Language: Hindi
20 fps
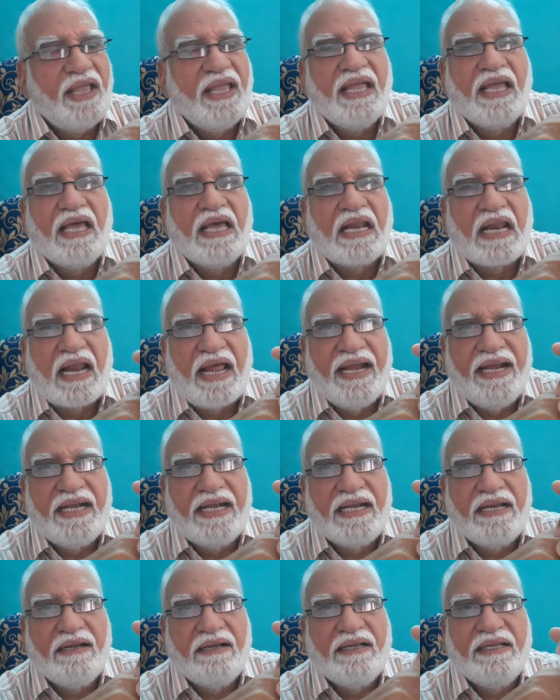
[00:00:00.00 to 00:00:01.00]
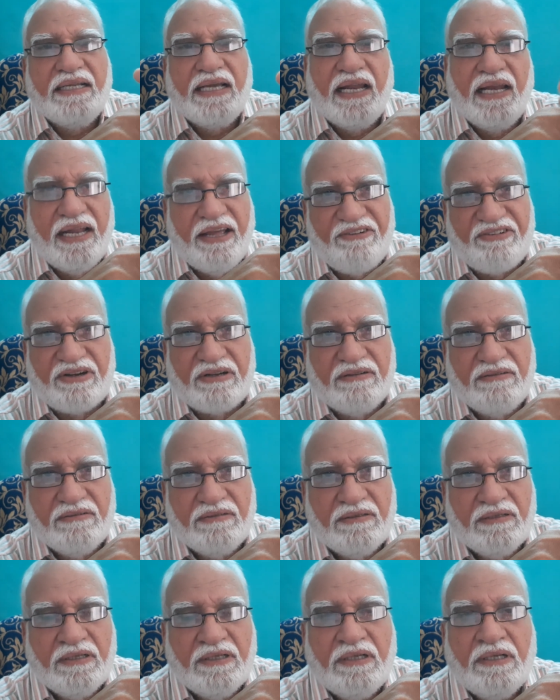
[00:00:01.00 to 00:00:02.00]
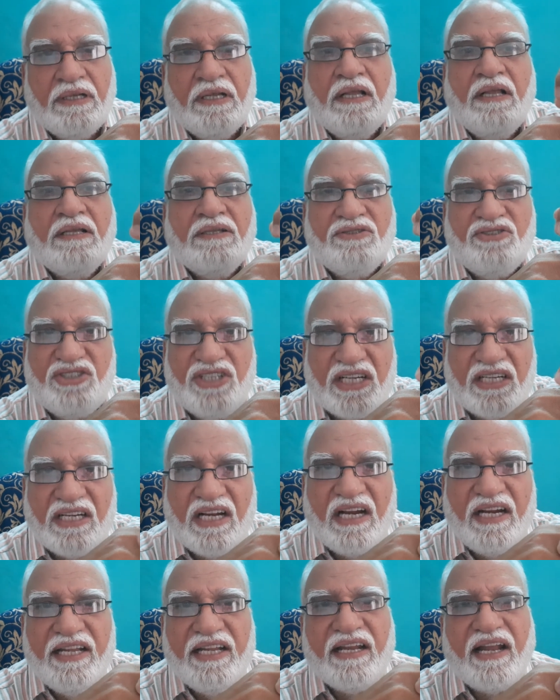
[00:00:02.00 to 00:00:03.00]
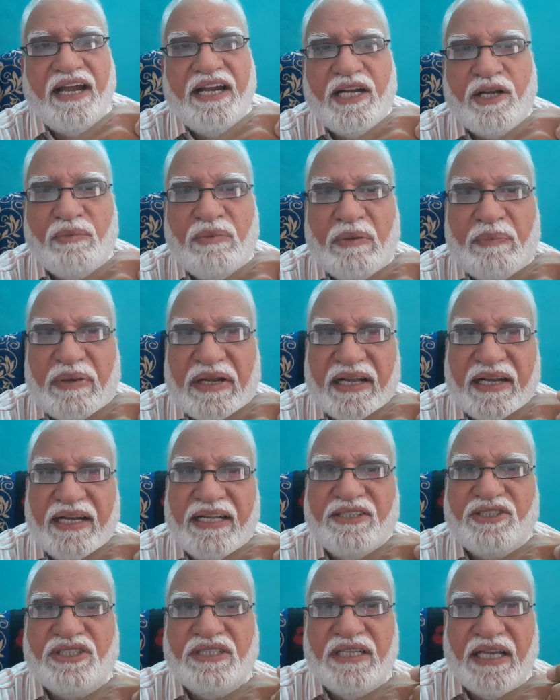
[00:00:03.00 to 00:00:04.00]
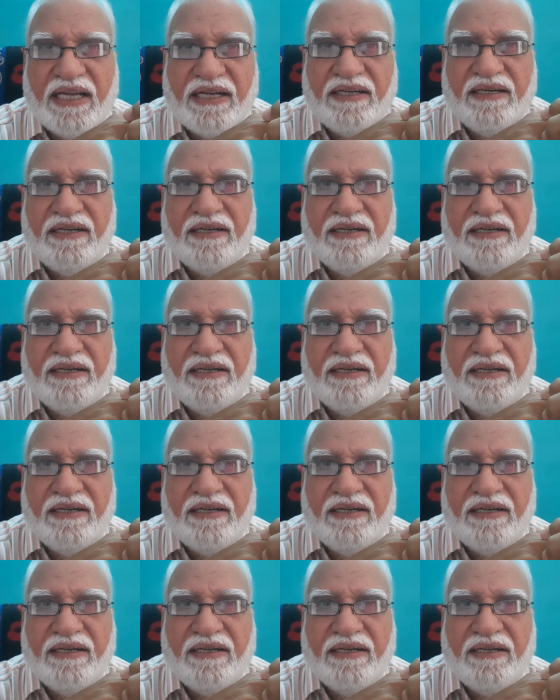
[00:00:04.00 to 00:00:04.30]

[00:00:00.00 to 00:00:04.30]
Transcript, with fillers: एक राइट या लेफ्ट जनरली राइट में प्रेगनेंसी है